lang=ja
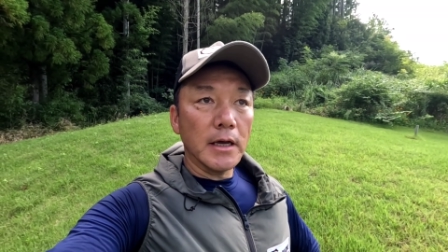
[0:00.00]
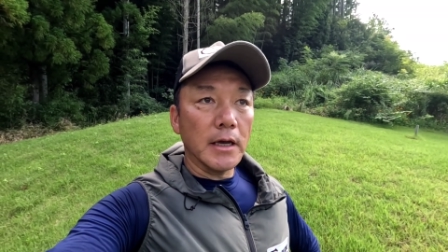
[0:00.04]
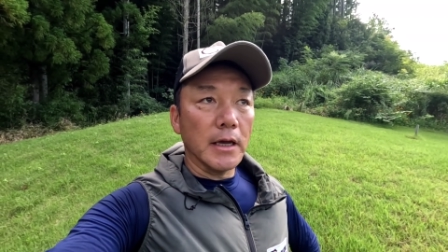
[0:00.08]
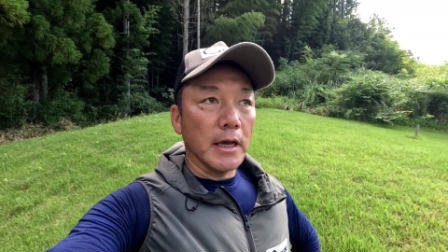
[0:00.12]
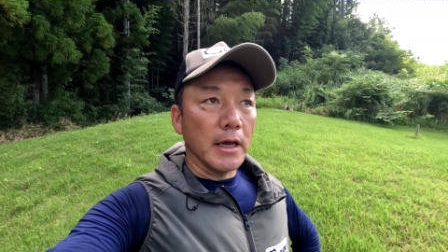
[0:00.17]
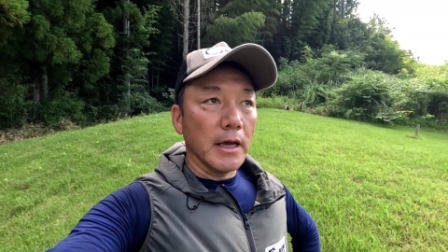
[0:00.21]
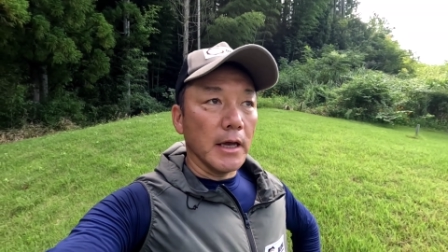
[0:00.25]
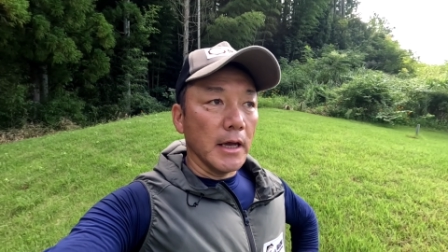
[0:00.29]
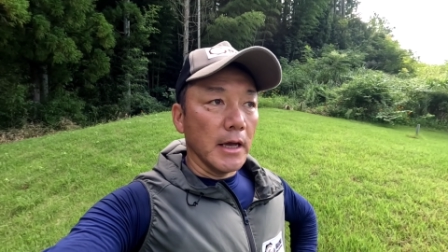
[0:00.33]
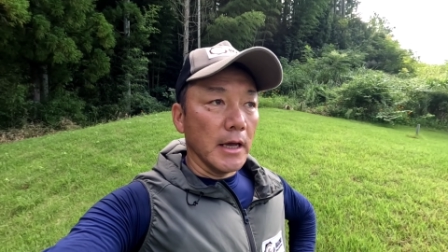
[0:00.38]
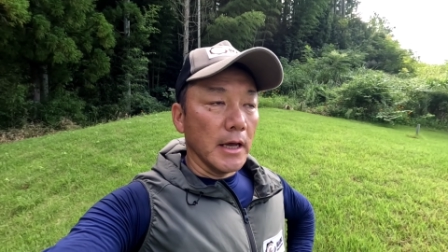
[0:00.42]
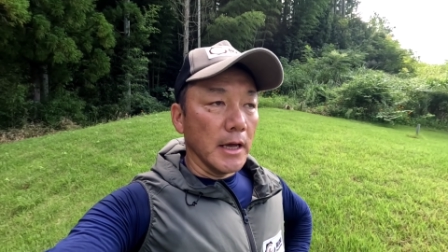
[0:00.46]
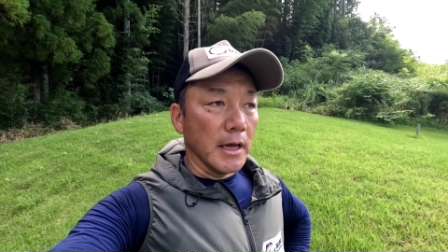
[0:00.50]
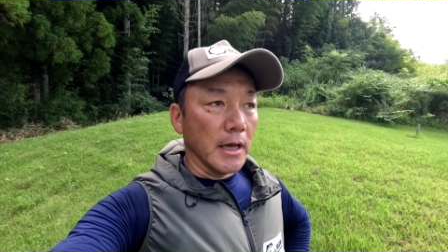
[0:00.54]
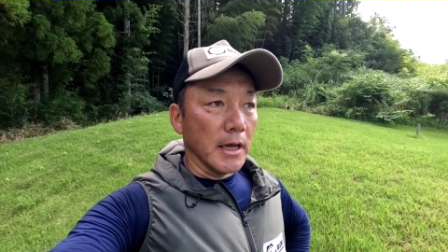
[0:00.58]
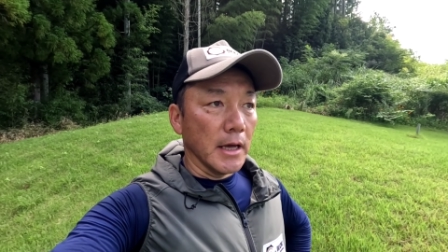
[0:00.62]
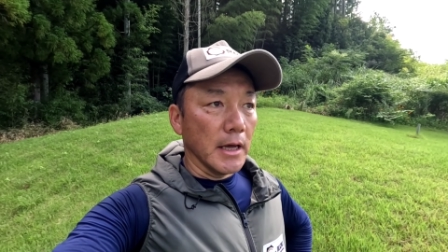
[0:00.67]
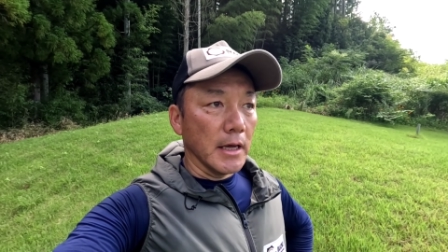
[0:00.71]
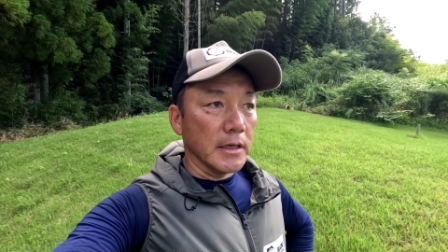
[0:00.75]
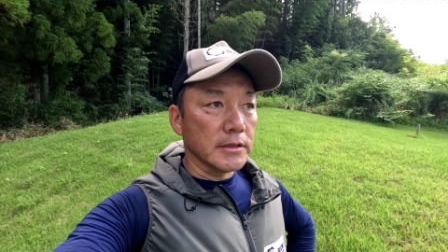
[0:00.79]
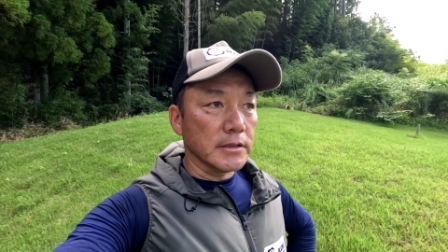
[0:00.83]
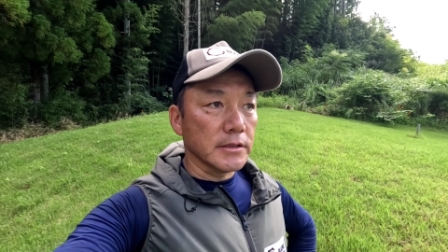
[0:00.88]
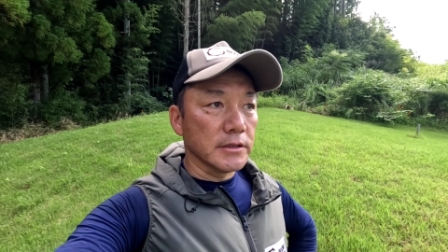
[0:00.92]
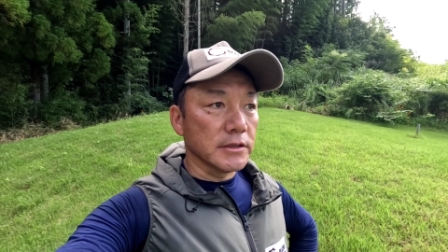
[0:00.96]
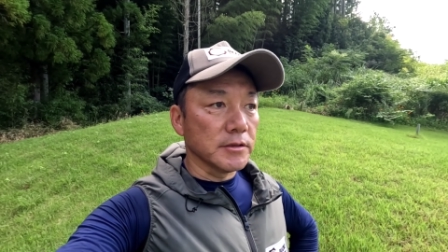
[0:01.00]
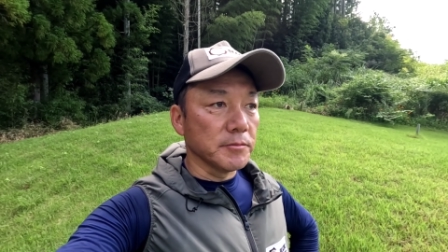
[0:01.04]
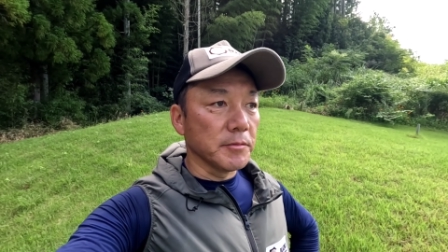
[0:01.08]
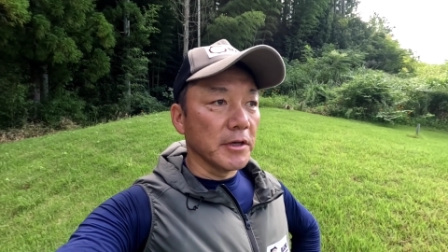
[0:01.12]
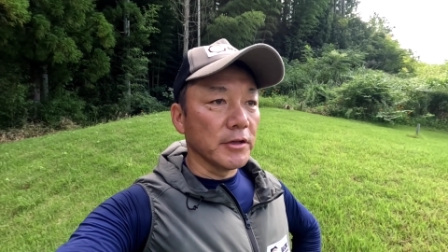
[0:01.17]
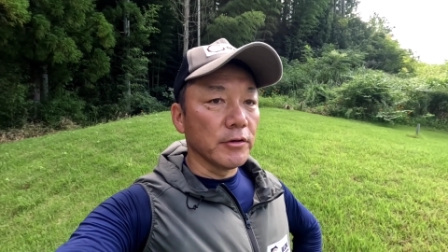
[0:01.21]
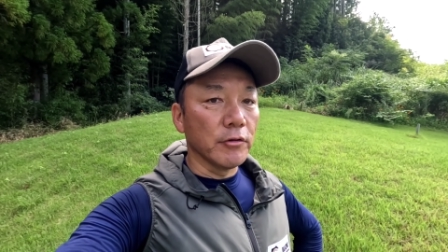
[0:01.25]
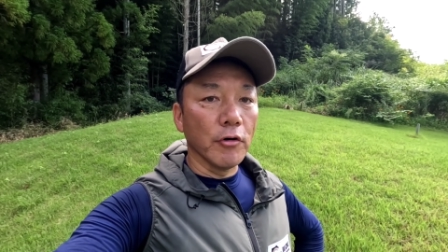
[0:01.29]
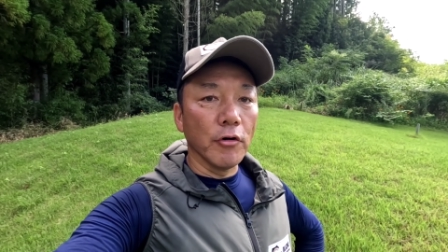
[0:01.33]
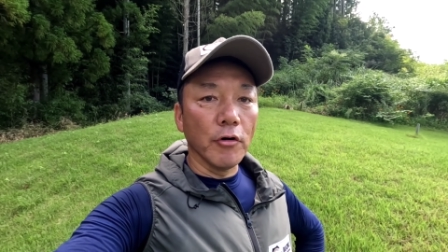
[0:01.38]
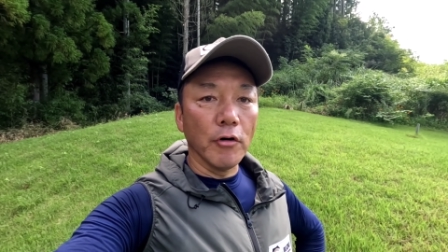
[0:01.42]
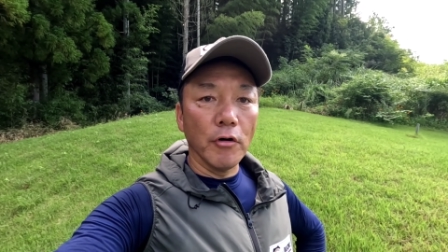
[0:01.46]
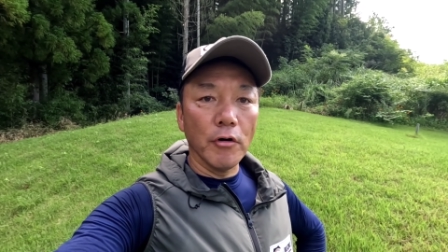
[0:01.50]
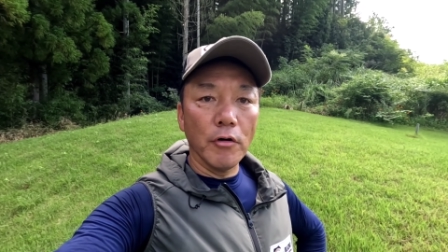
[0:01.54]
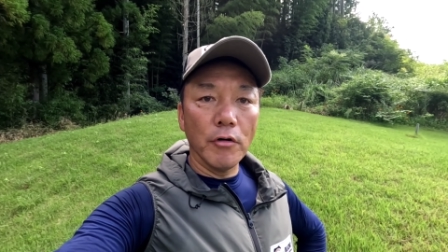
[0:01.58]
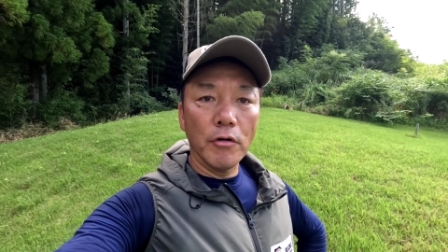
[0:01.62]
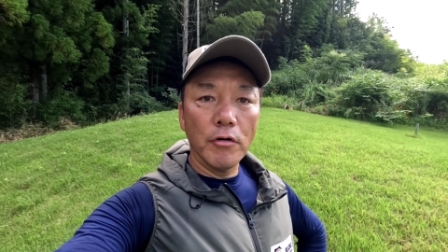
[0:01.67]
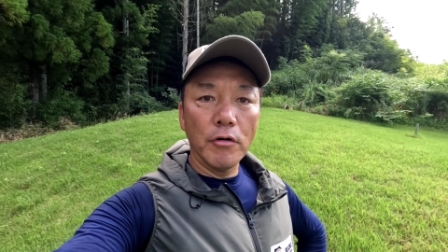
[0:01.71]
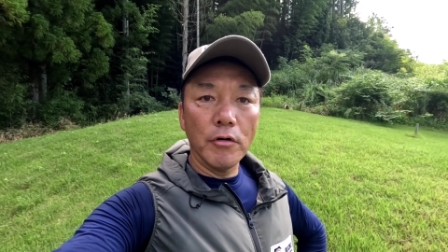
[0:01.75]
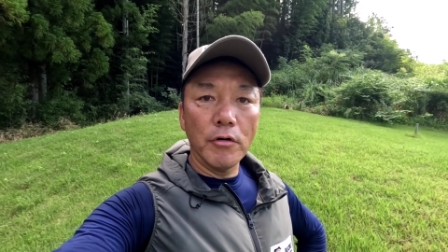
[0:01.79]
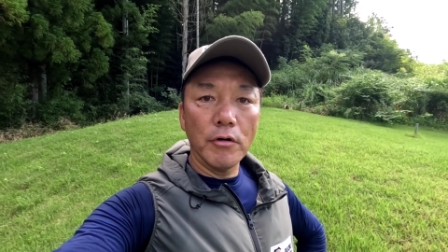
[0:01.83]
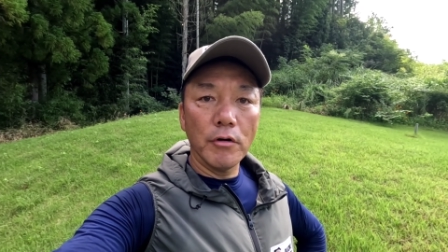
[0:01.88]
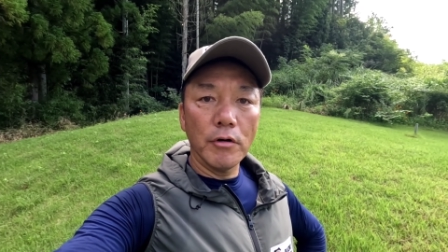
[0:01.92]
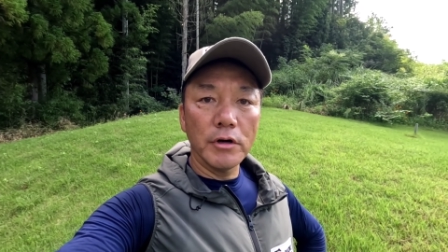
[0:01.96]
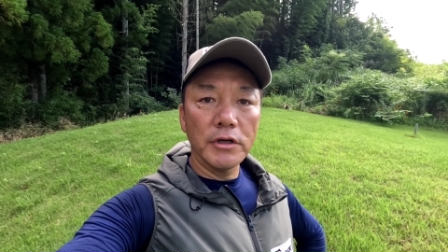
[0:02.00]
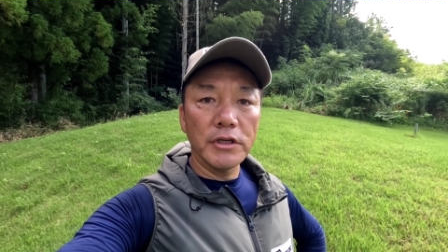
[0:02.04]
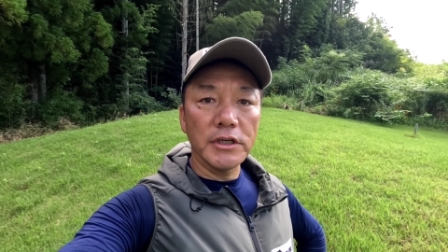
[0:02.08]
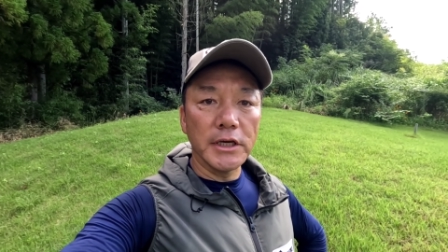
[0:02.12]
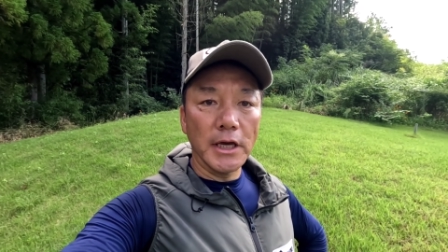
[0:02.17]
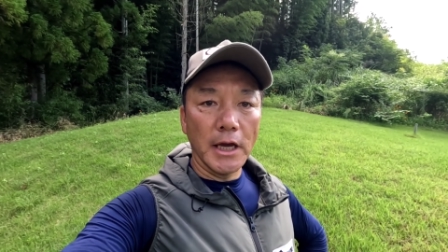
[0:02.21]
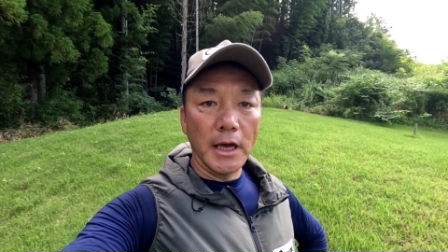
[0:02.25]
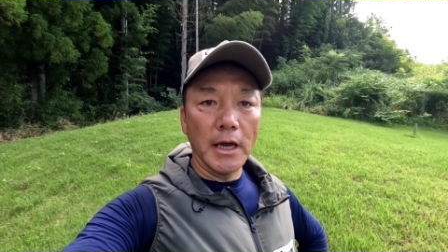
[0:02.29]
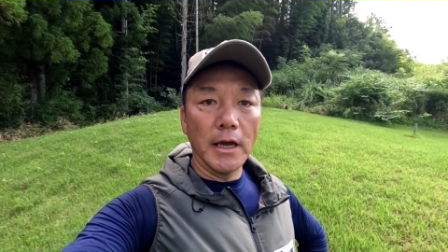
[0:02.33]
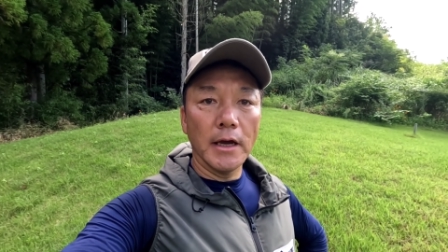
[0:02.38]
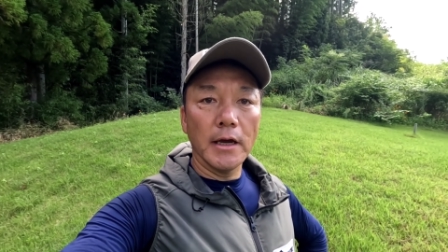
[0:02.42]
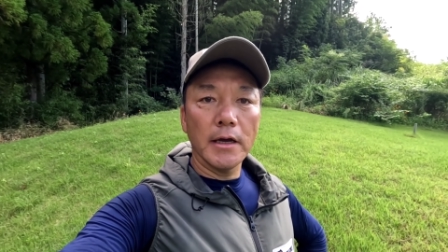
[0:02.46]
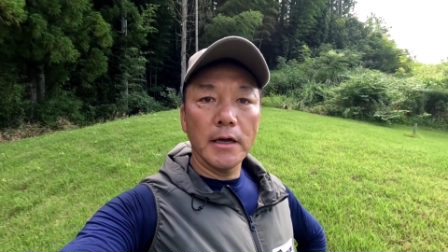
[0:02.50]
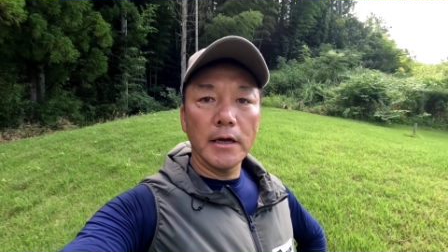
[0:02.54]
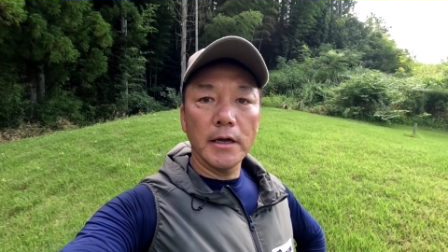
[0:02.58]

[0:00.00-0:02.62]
えー、スズメの冷え